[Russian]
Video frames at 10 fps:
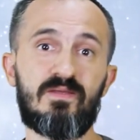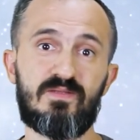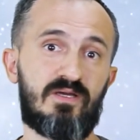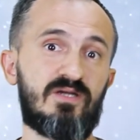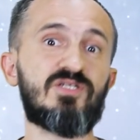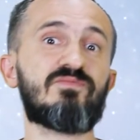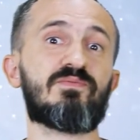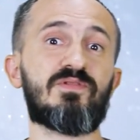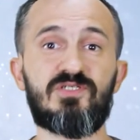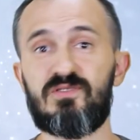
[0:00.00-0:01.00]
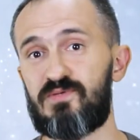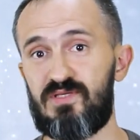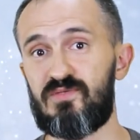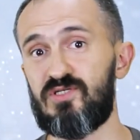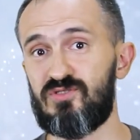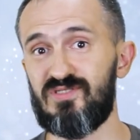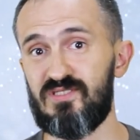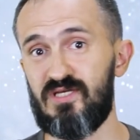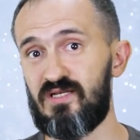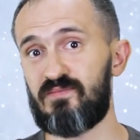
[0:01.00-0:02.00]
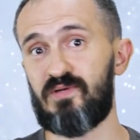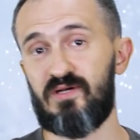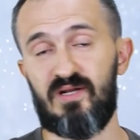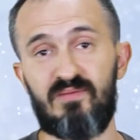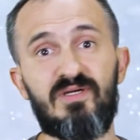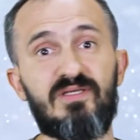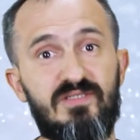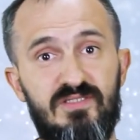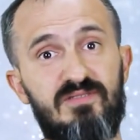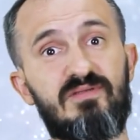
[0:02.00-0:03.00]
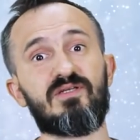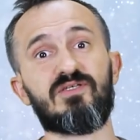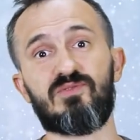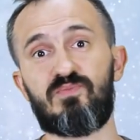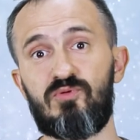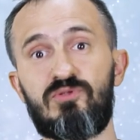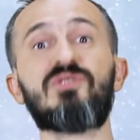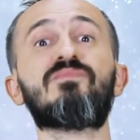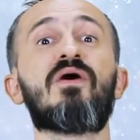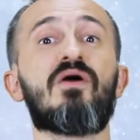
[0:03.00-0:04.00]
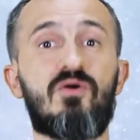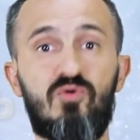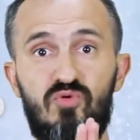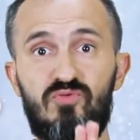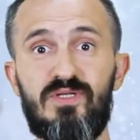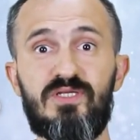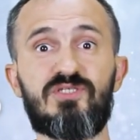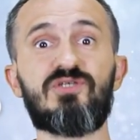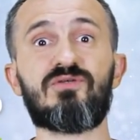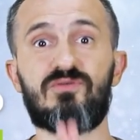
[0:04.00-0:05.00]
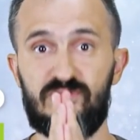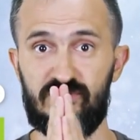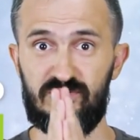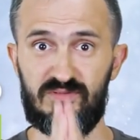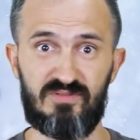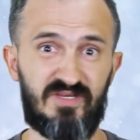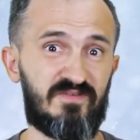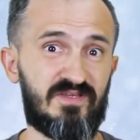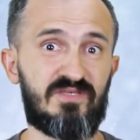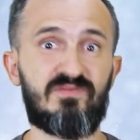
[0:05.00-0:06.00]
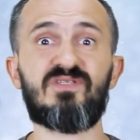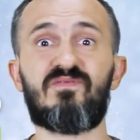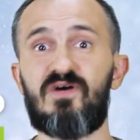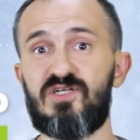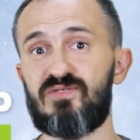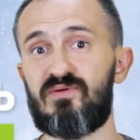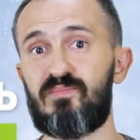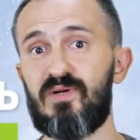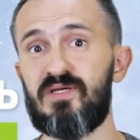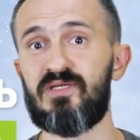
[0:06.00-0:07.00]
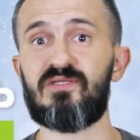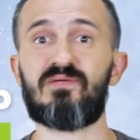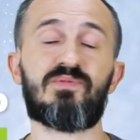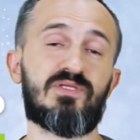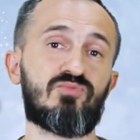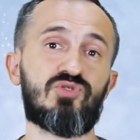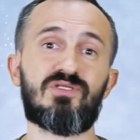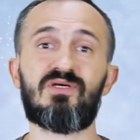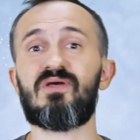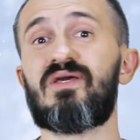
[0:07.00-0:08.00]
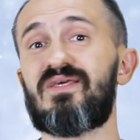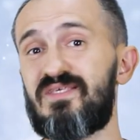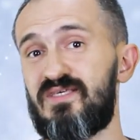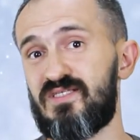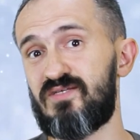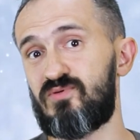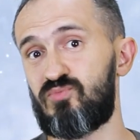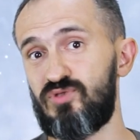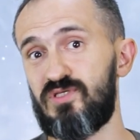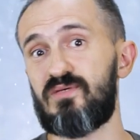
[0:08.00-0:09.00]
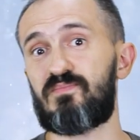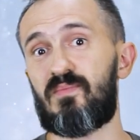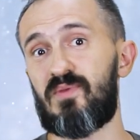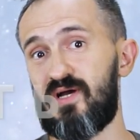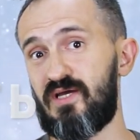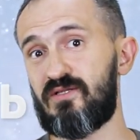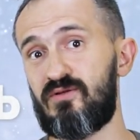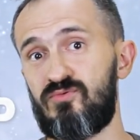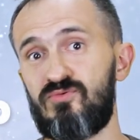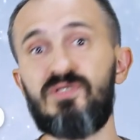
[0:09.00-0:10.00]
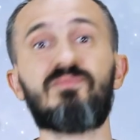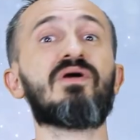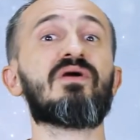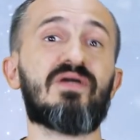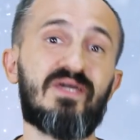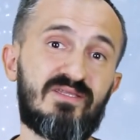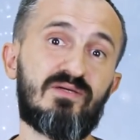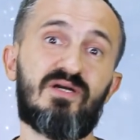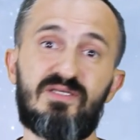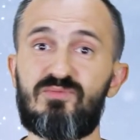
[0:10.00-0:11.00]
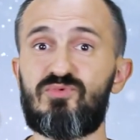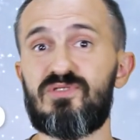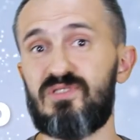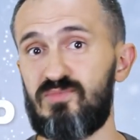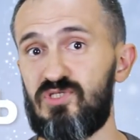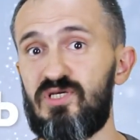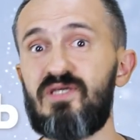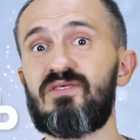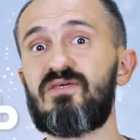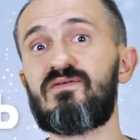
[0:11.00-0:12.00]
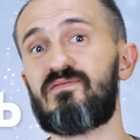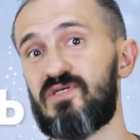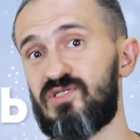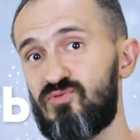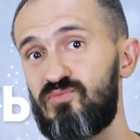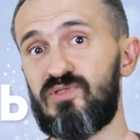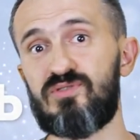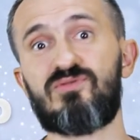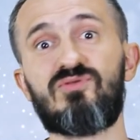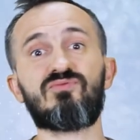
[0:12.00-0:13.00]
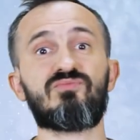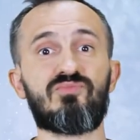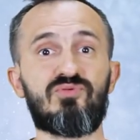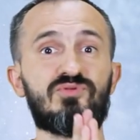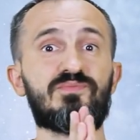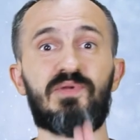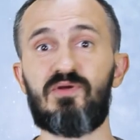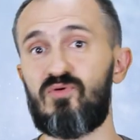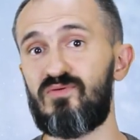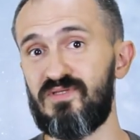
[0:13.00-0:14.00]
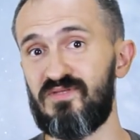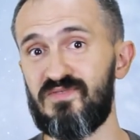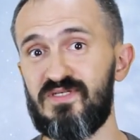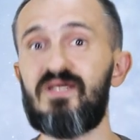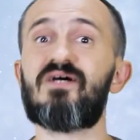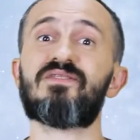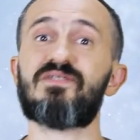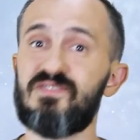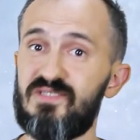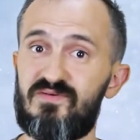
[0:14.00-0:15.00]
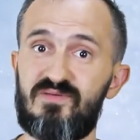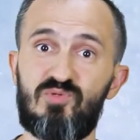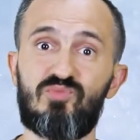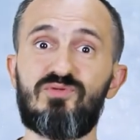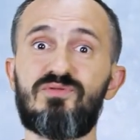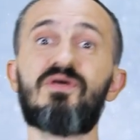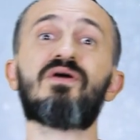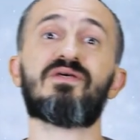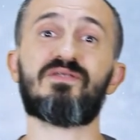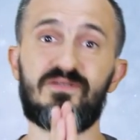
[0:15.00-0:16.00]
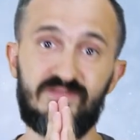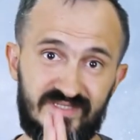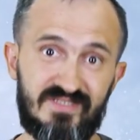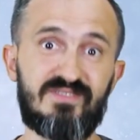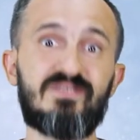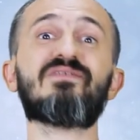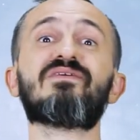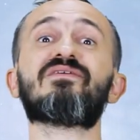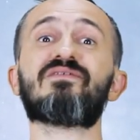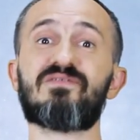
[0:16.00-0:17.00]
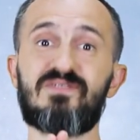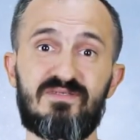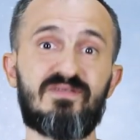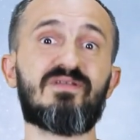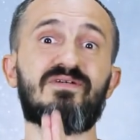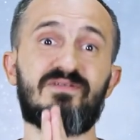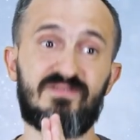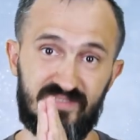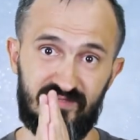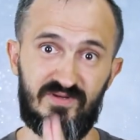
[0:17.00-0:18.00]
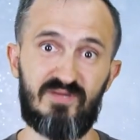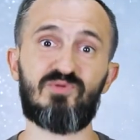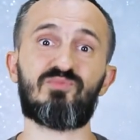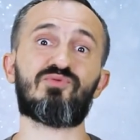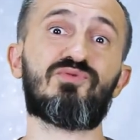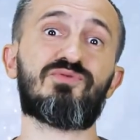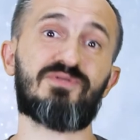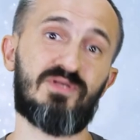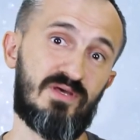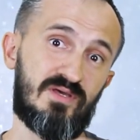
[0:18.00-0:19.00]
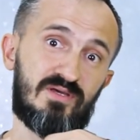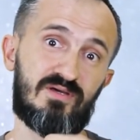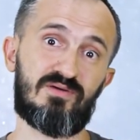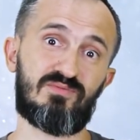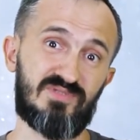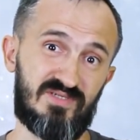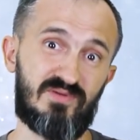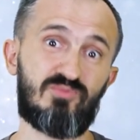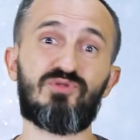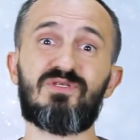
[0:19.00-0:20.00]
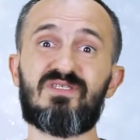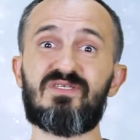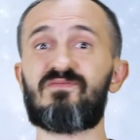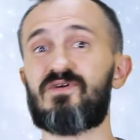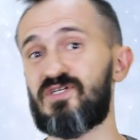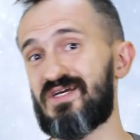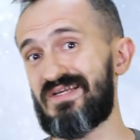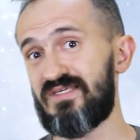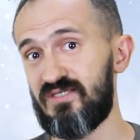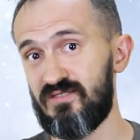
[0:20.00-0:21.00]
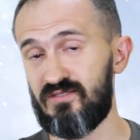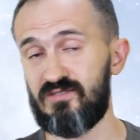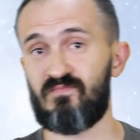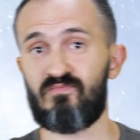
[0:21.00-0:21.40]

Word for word: Также вы должны понимать, что социальные программы это действительно способ увеличить э, эффективность вашего бренда, потому что если вы будете помогать людям, это они будут замечать и к вашему бизнесу будут прикованы взгляды, за вами будут следить и действительно за вами будут, э, за вами будут идти ваши клиенты.